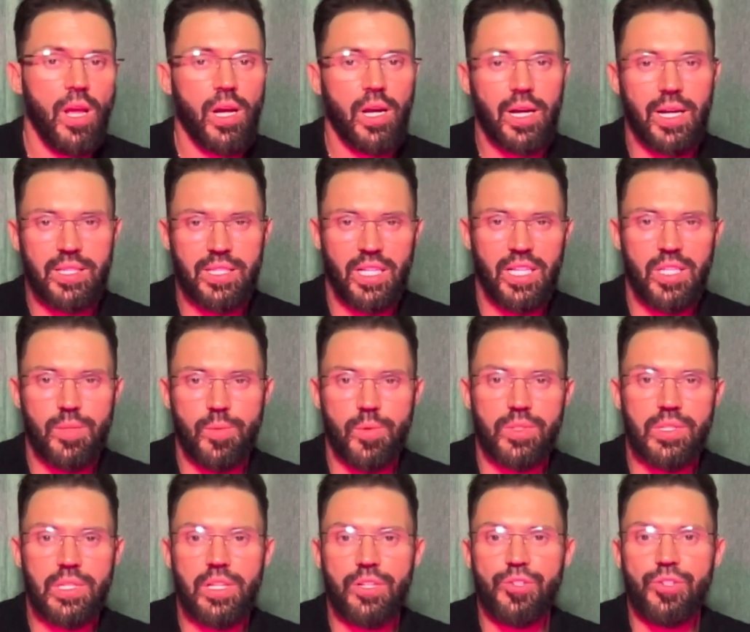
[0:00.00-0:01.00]
Казалось бы,
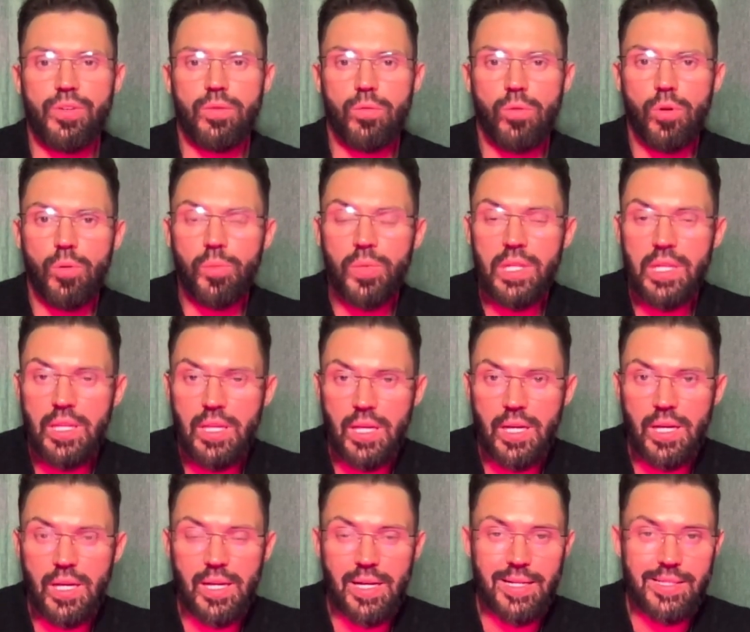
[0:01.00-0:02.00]
для чего
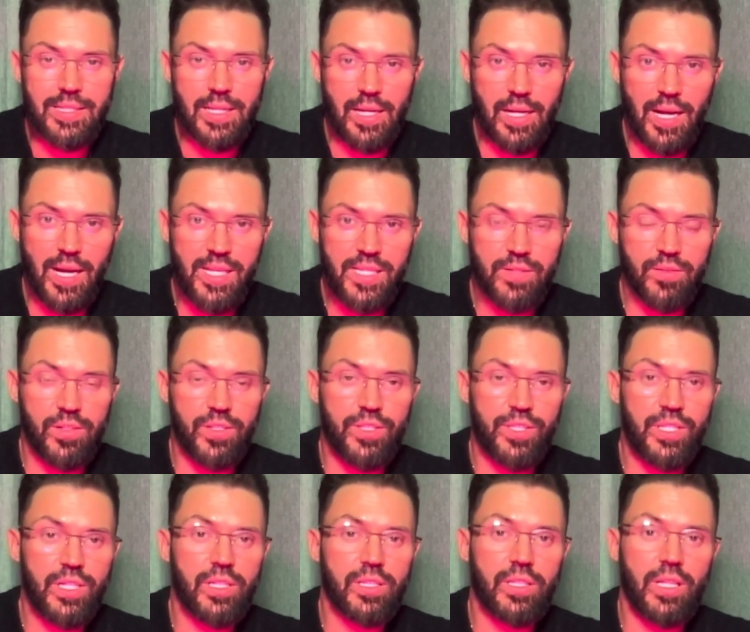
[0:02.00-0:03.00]
мне рассказывать
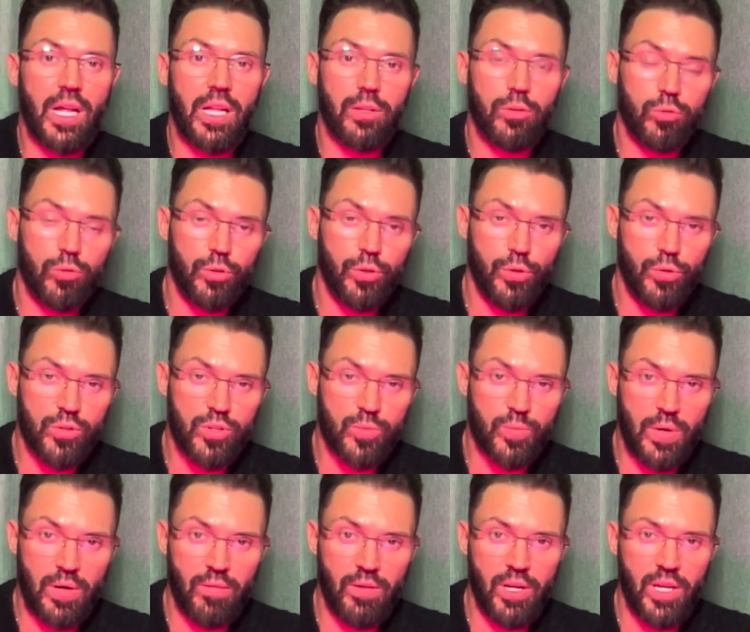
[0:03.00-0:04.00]
технологию
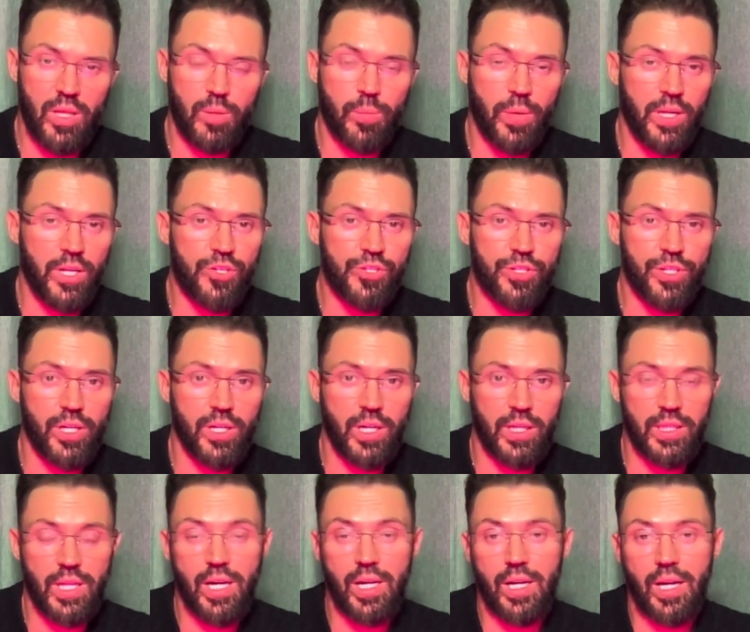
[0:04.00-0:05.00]
избавления от панических атак,